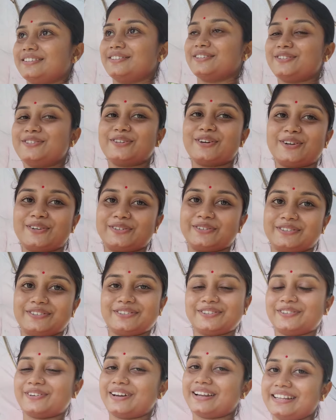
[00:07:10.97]
তো চলো
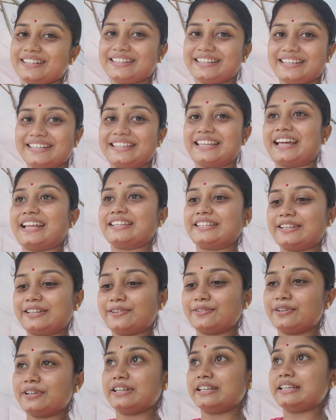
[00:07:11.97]
দোকানে থেকে
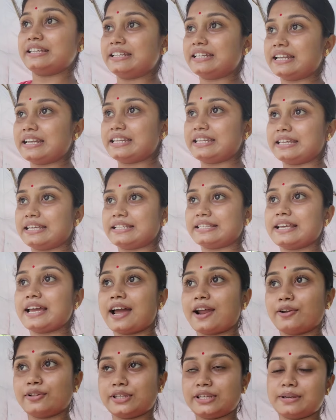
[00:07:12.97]
তাড়াতাড়ি করে ঘিটা নিয়ে
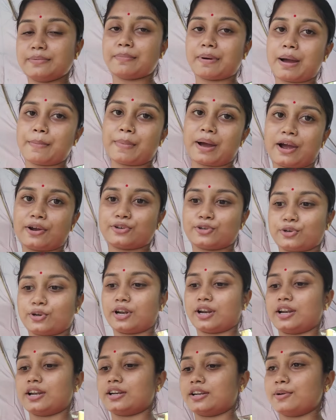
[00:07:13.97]
যায় আর ওইদিকে মা মাংস
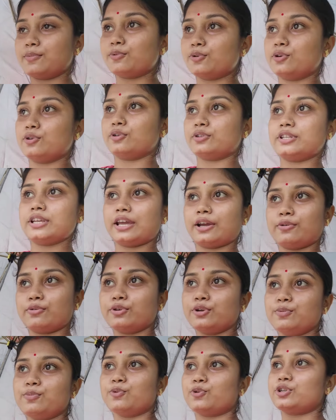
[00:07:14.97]
রান্নাটা বললো যে
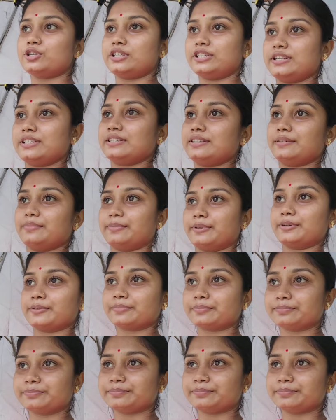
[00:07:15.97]
এক্ষুনি বসিয়ে দেবে